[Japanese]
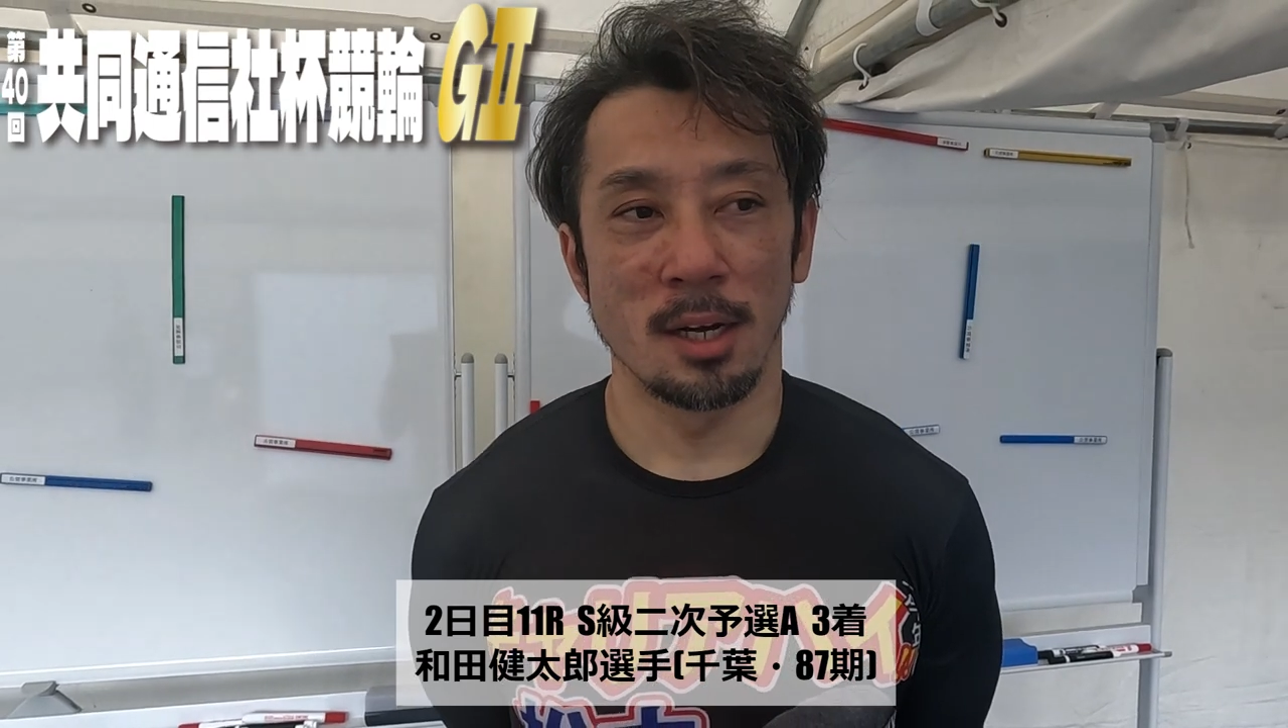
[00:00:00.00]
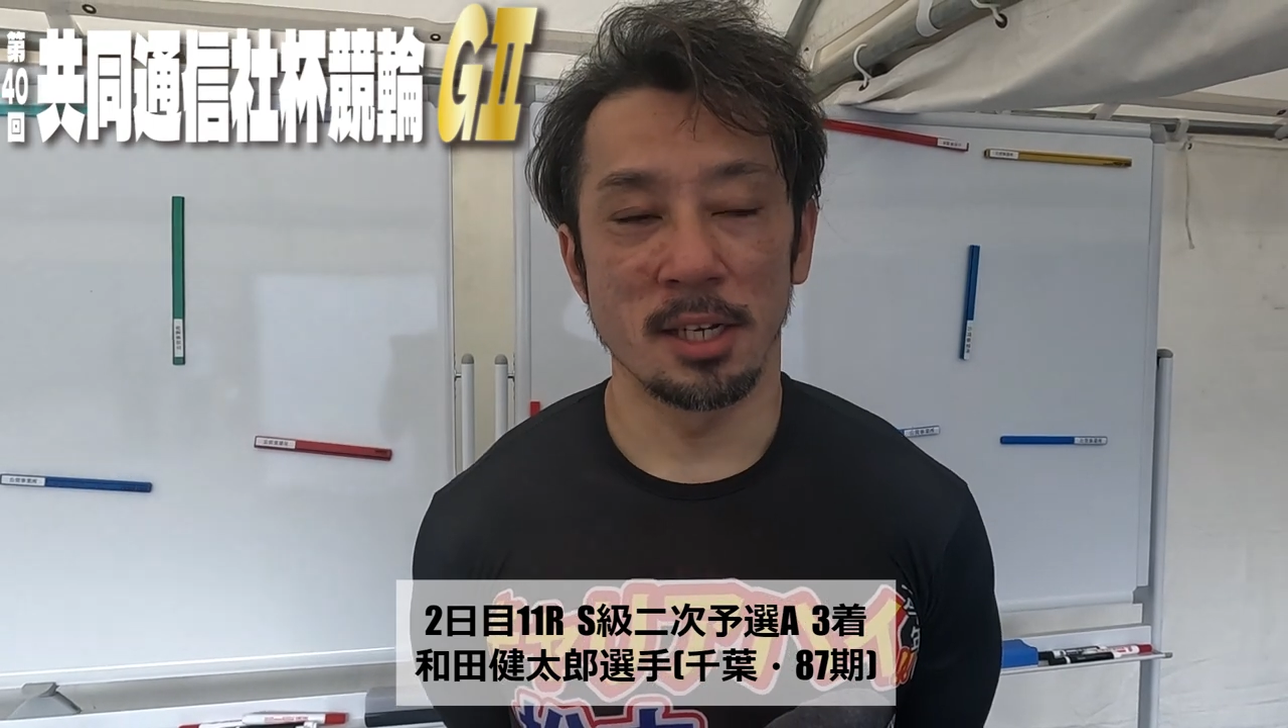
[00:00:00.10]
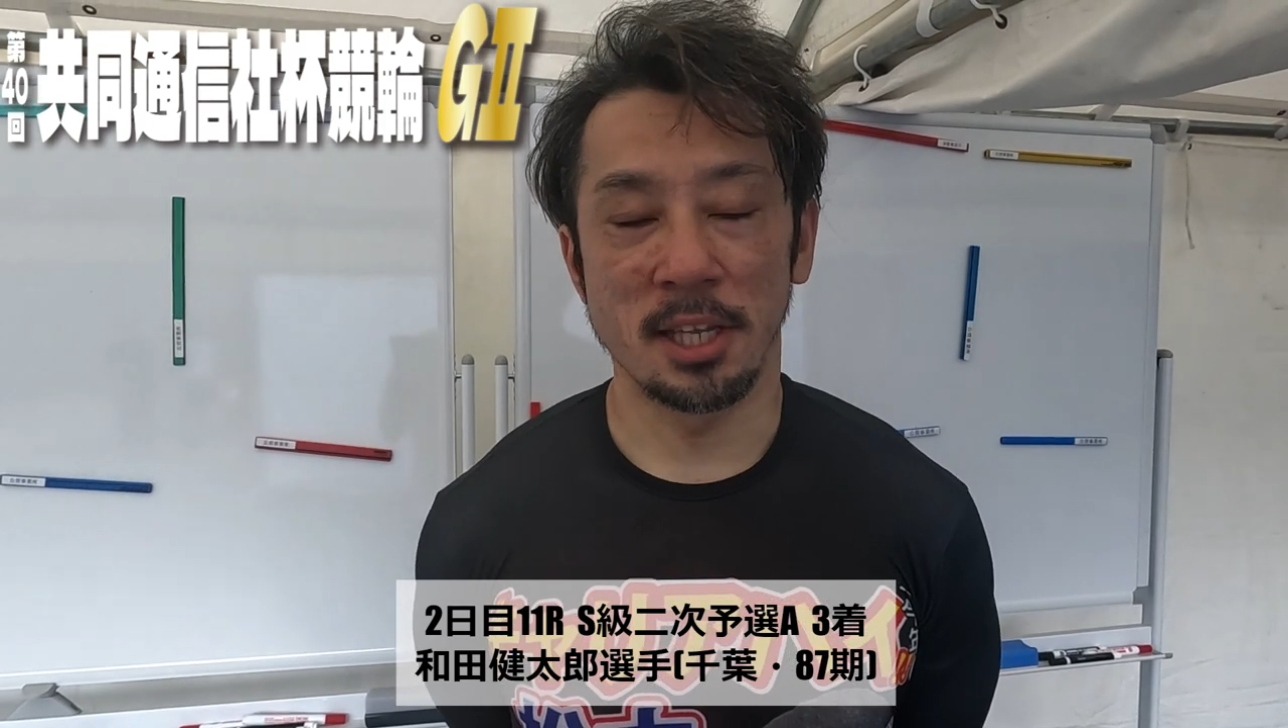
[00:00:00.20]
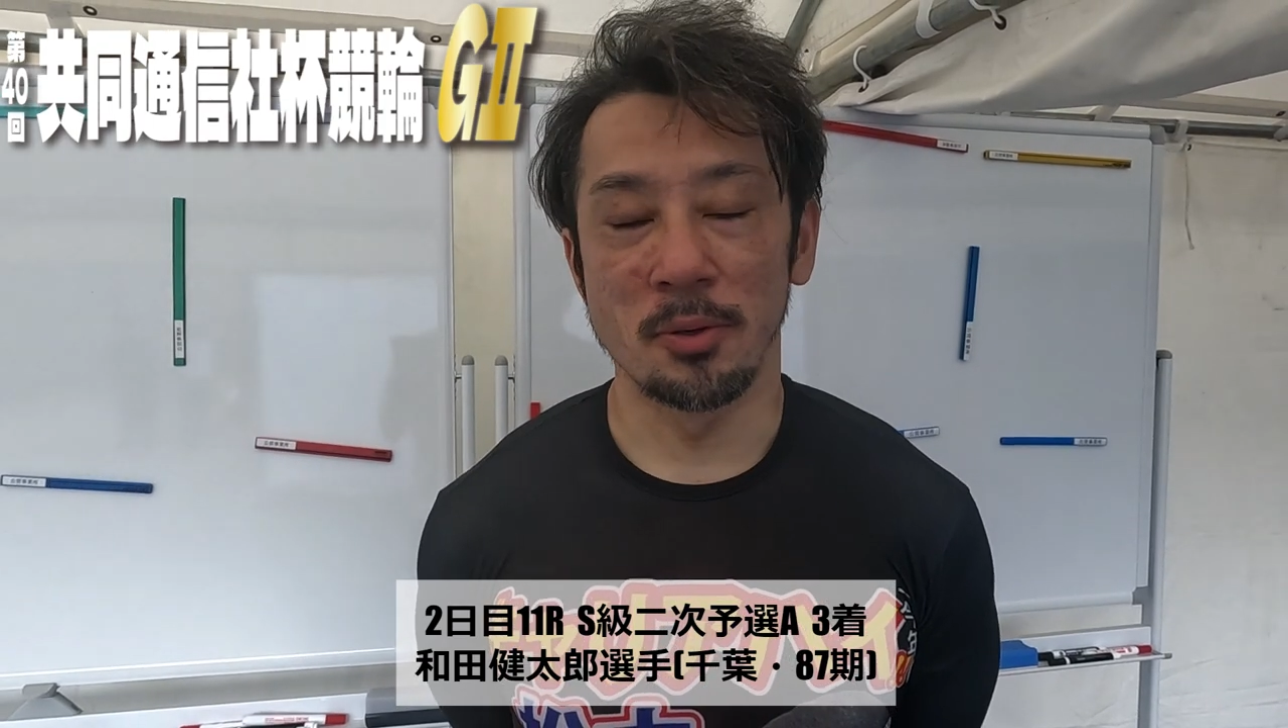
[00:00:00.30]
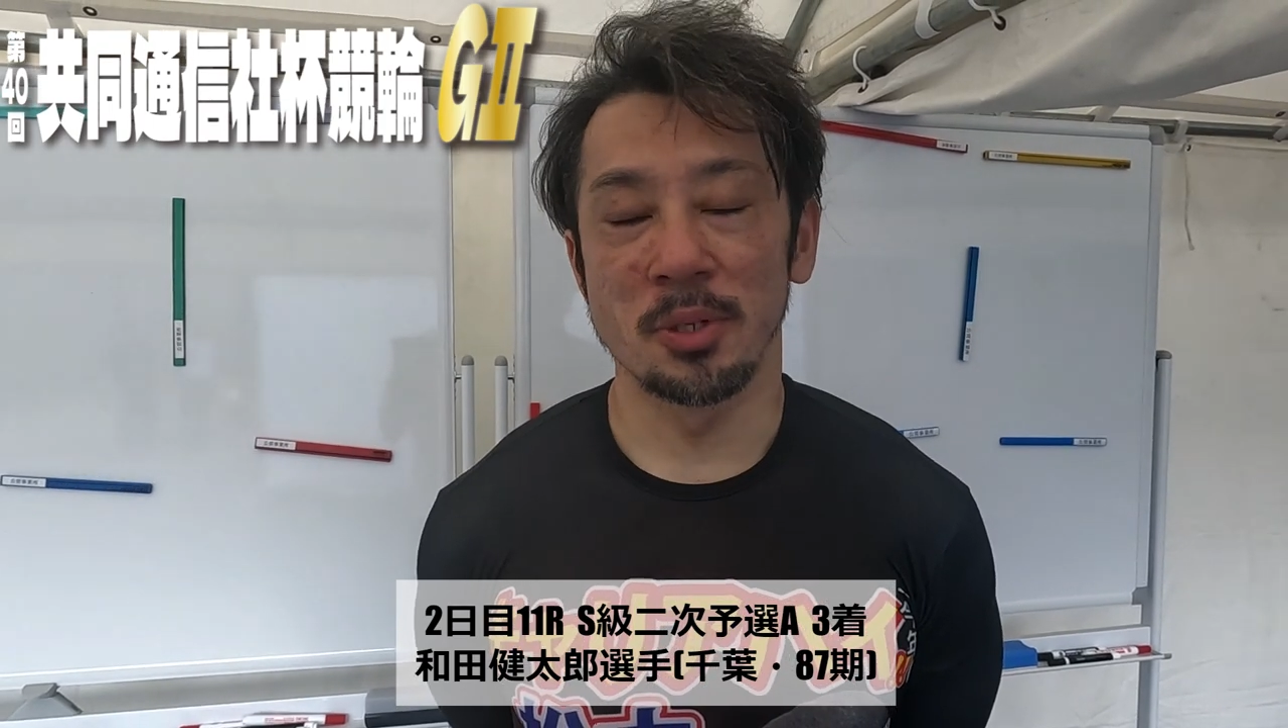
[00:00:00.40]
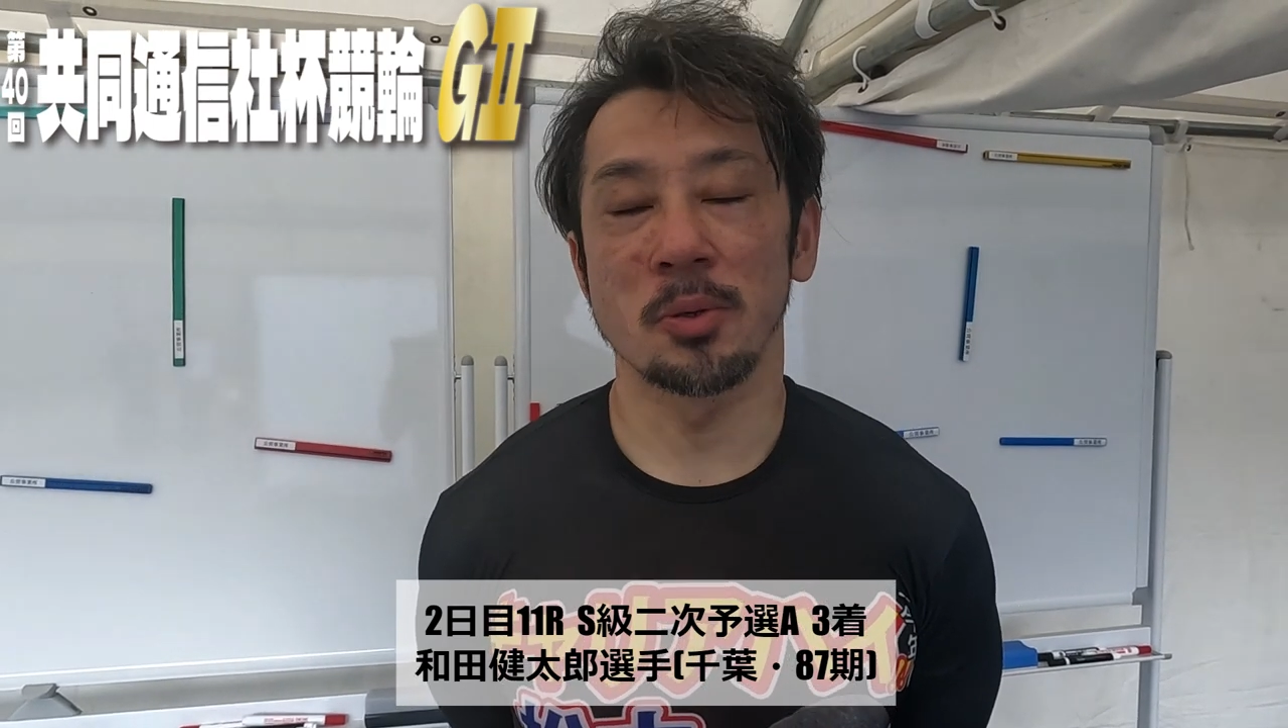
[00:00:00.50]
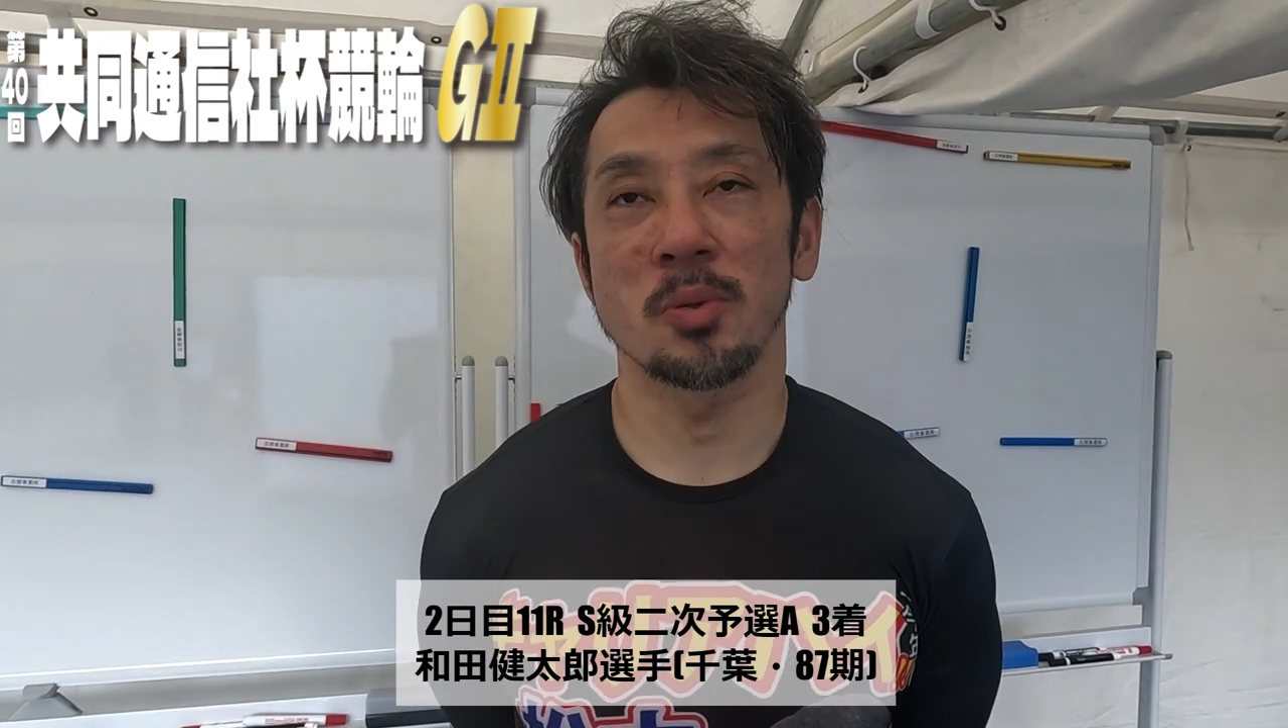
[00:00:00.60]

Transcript: あ相手のいる